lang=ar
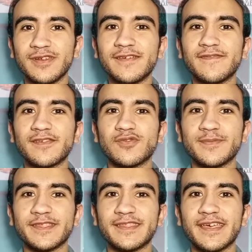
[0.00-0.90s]
لنا في
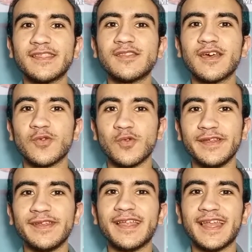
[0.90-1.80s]
الكومنتات
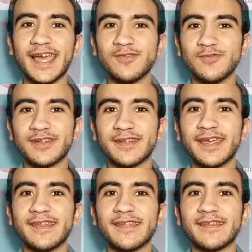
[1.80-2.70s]
واحنا هنحاول ان
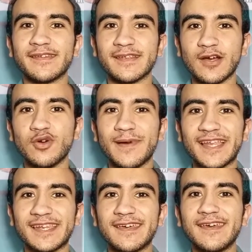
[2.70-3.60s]
احنا نجاوب
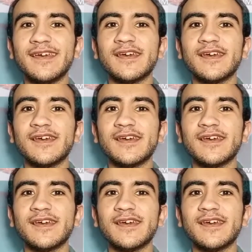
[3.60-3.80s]
عليه